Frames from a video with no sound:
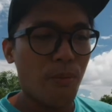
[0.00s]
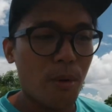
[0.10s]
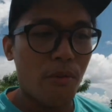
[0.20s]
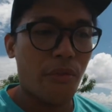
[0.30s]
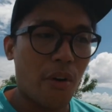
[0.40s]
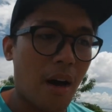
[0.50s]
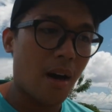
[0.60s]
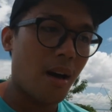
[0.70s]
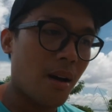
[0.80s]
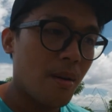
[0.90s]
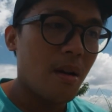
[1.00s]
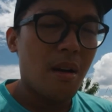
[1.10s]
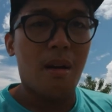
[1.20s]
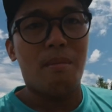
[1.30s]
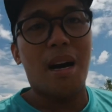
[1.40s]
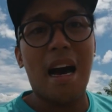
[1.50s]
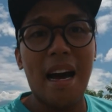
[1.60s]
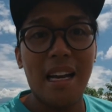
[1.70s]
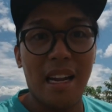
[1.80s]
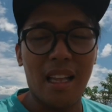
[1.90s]
proof of uh, mga
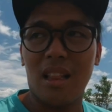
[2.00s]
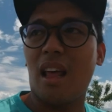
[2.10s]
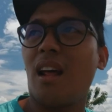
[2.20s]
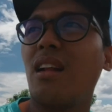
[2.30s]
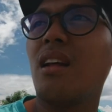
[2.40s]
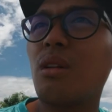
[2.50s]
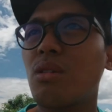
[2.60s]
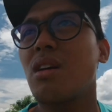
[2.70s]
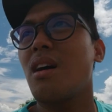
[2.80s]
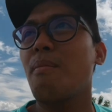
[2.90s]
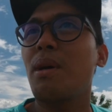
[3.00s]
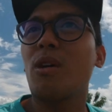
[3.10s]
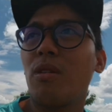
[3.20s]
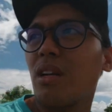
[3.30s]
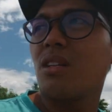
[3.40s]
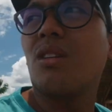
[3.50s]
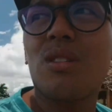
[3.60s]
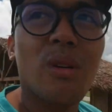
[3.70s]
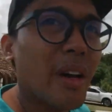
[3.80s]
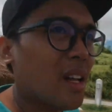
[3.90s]
islet dito sa Bicol
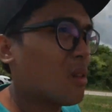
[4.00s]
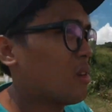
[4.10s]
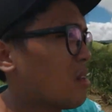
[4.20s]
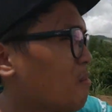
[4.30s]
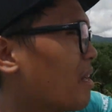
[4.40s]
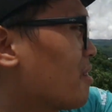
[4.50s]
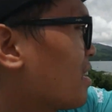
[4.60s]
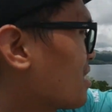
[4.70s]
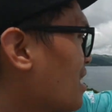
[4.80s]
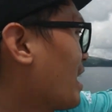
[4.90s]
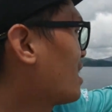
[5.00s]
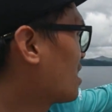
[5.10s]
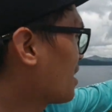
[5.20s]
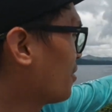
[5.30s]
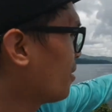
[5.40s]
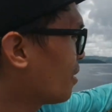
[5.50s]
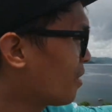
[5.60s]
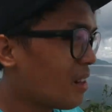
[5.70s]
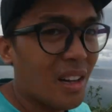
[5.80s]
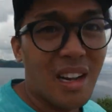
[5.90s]
region so ayan tulad meron ng isang isla doon
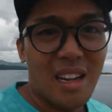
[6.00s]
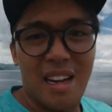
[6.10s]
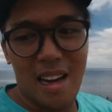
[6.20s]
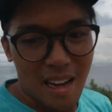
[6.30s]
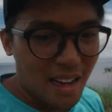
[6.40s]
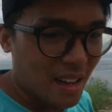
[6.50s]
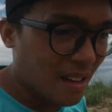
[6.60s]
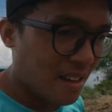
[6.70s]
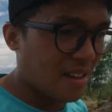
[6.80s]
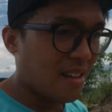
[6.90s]
ah uh,